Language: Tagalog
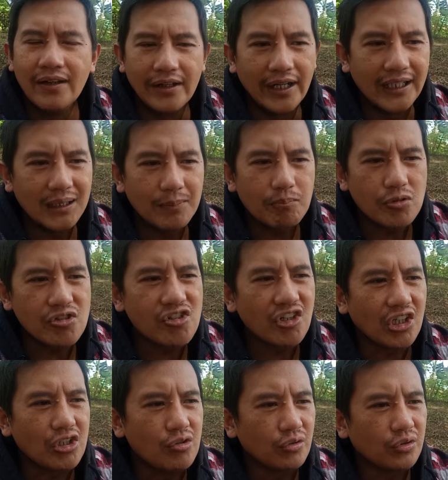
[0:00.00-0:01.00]
dagiti
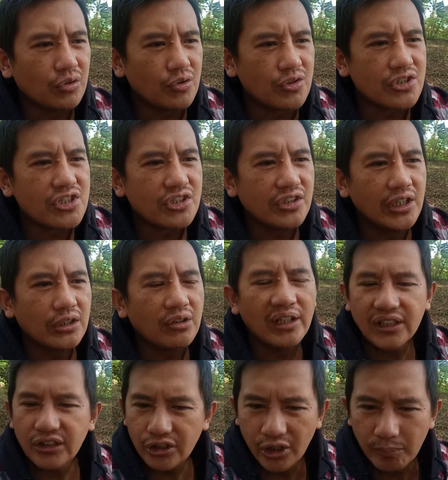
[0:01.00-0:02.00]
persecutors dito
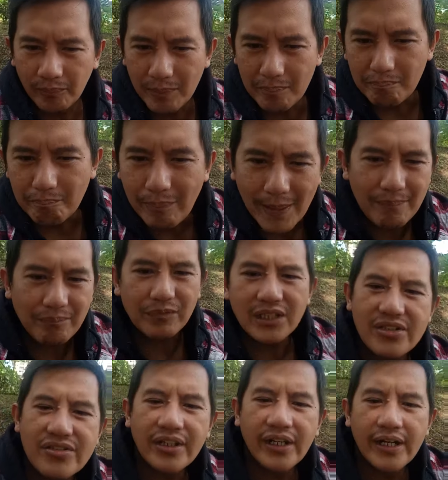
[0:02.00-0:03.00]
nga term nga
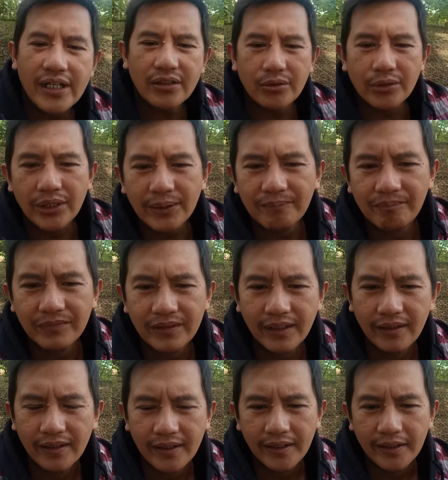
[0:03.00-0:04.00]
Baptist nga dito eh.
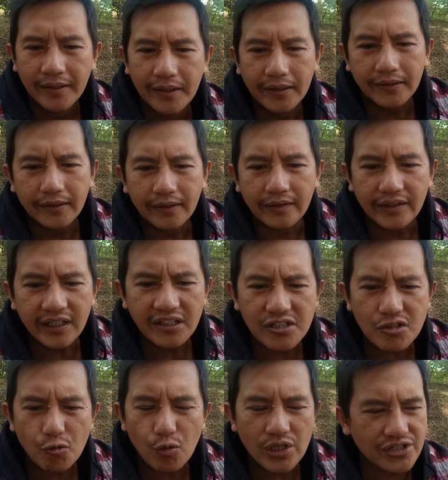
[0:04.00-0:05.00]

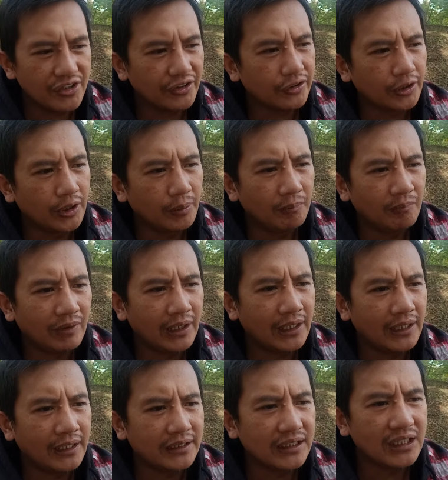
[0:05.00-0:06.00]
This was a term
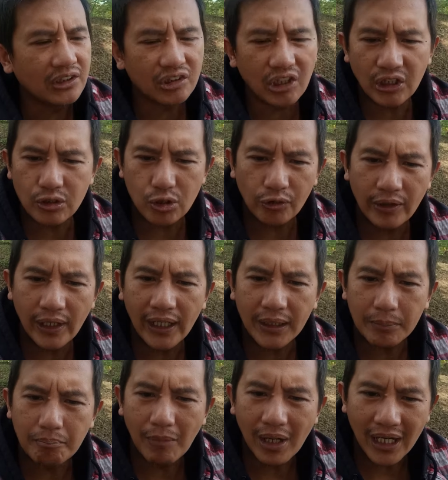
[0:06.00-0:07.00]
nga ti intention
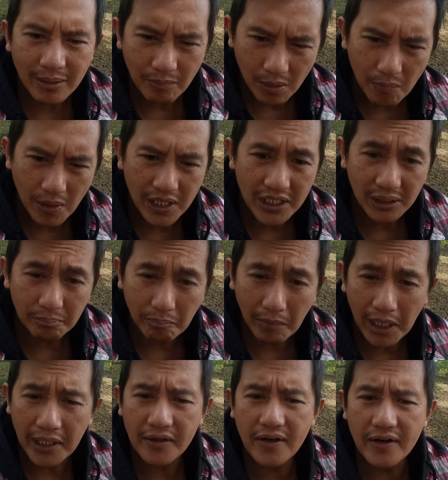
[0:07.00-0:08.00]
dakat mangibabain,
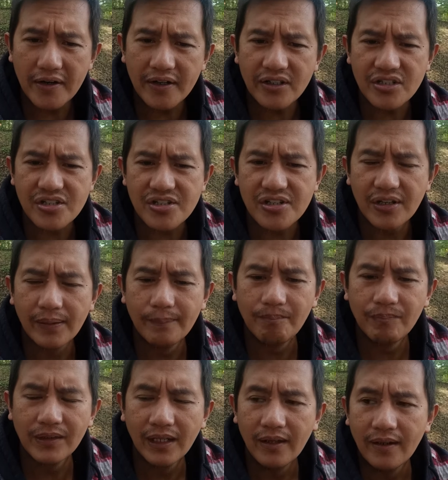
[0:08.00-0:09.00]
mangidadanas,
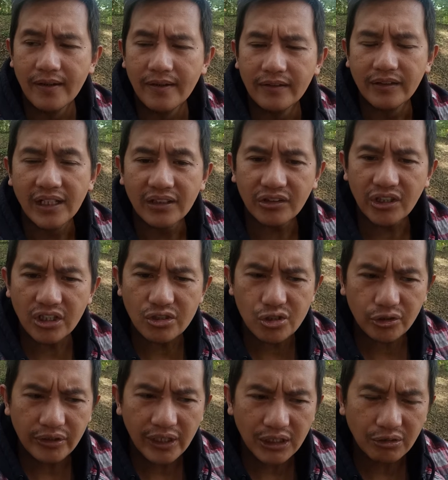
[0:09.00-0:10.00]
The
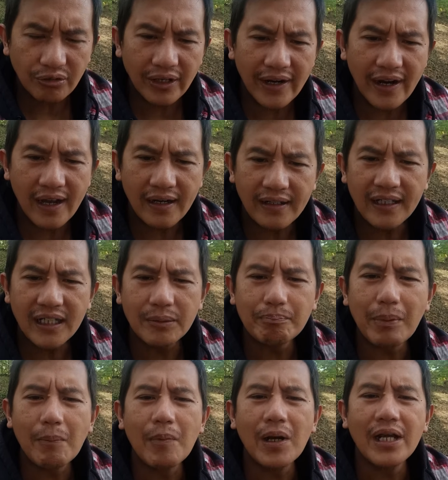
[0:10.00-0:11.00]
intention dito nga nagan kat
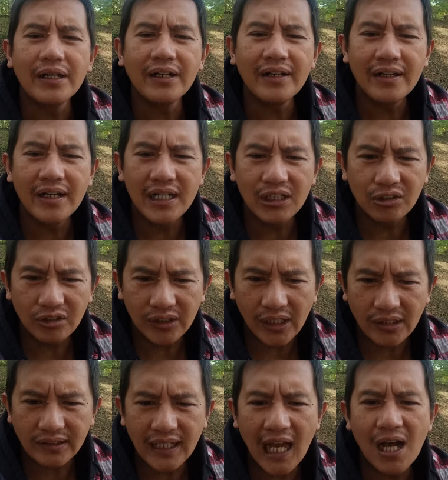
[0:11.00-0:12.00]
pabainan dagiti
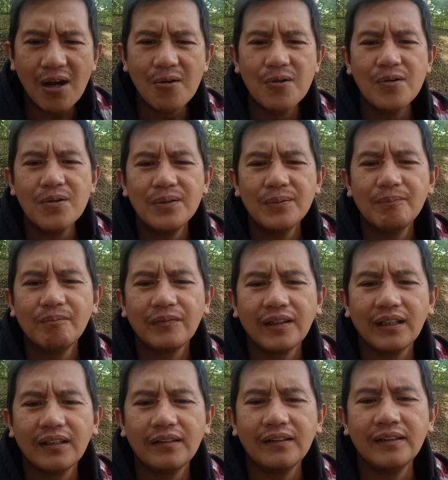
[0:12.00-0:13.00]
tattao
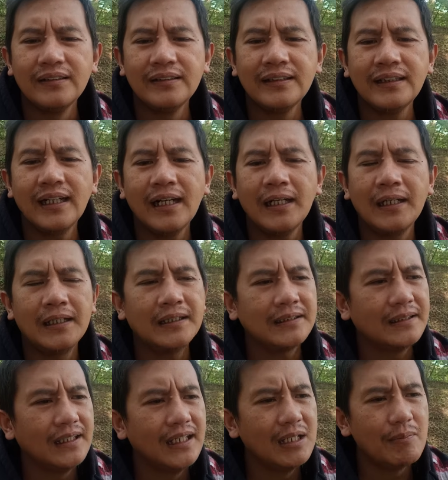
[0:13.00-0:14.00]
nga
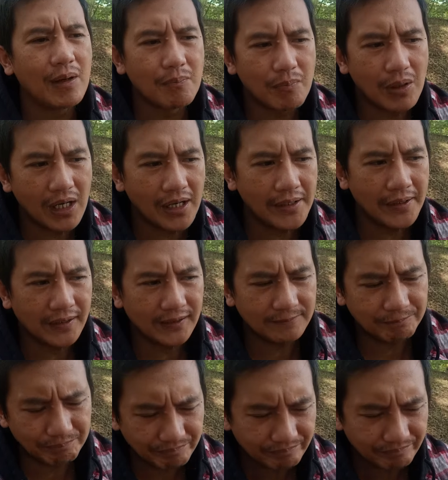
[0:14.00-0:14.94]
ibagbagada